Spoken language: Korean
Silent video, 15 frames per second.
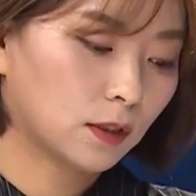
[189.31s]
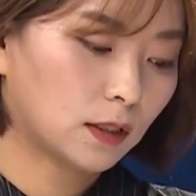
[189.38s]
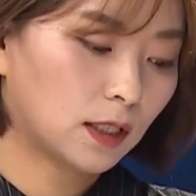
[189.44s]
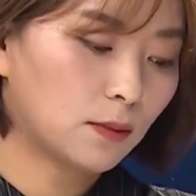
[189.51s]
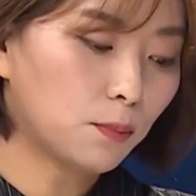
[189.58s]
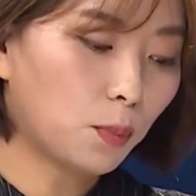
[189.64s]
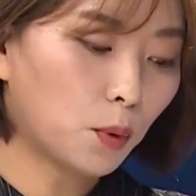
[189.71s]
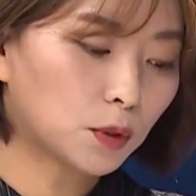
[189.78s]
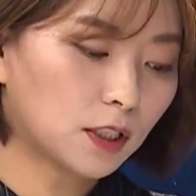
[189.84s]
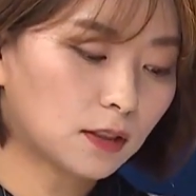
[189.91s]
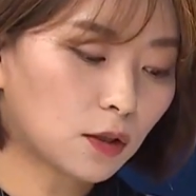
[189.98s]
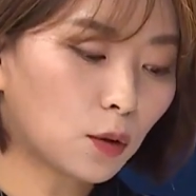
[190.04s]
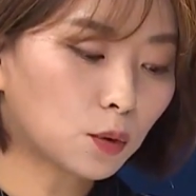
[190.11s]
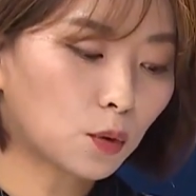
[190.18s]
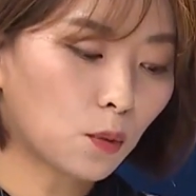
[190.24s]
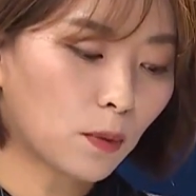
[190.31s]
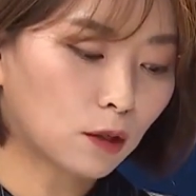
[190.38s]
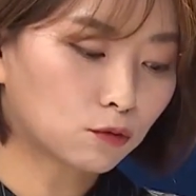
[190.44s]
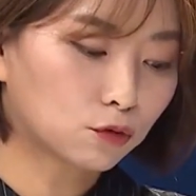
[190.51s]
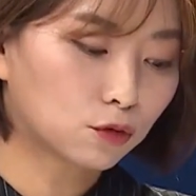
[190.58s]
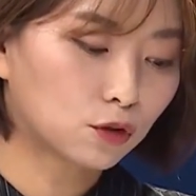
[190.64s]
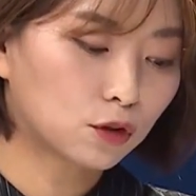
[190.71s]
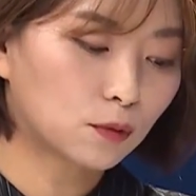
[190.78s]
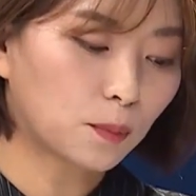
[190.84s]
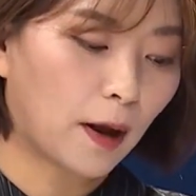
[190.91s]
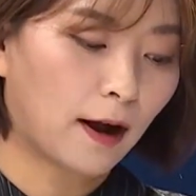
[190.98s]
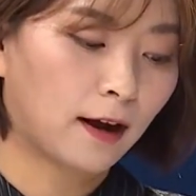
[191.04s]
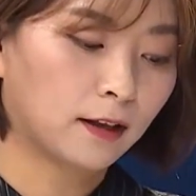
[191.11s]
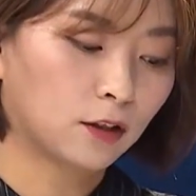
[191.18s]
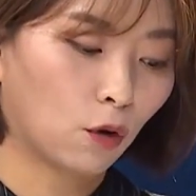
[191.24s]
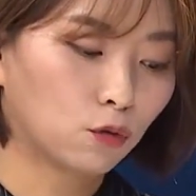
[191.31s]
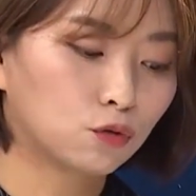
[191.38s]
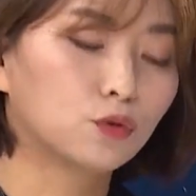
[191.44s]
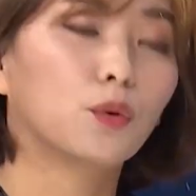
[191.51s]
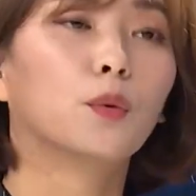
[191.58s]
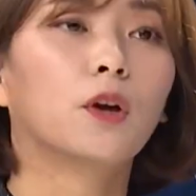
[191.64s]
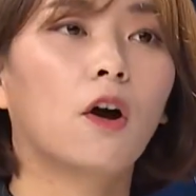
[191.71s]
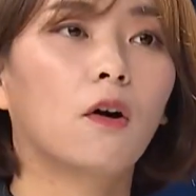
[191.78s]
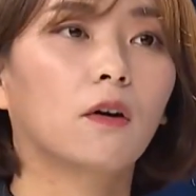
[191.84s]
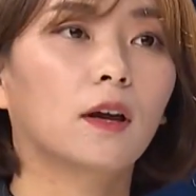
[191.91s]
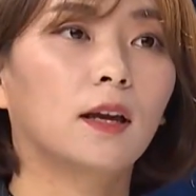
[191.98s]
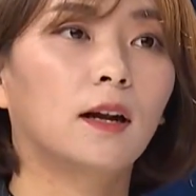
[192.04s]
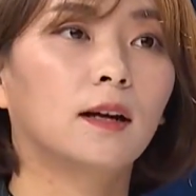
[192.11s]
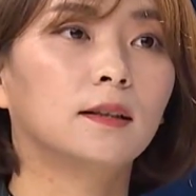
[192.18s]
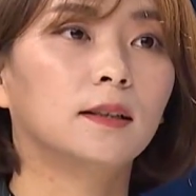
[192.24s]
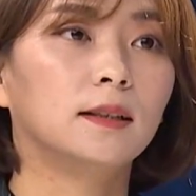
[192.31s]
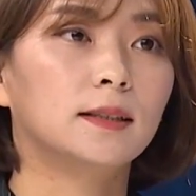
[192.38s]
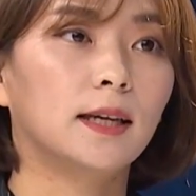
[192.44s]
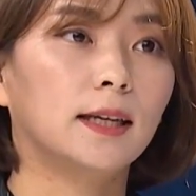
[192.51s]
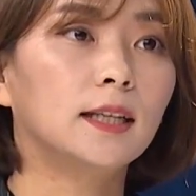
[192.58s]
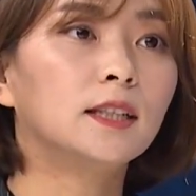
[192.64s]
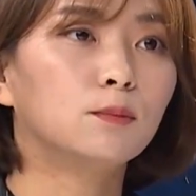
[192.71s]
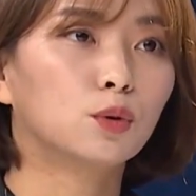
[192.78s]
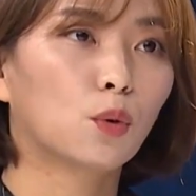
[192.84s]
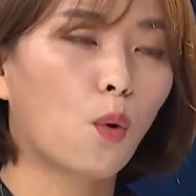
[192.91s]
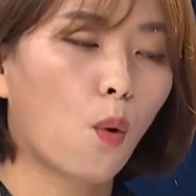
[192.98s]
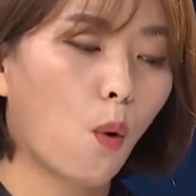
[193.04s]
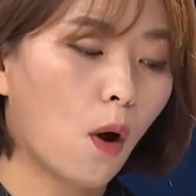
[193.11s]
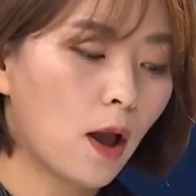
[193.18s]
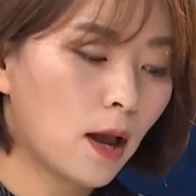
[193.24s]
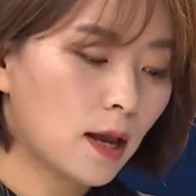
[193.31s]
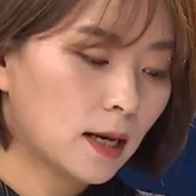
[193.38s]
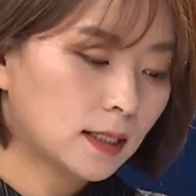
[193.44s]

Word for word: 김포시 철도망 구축 방안 연구 용역이라는 음. 이제 이름으로 음.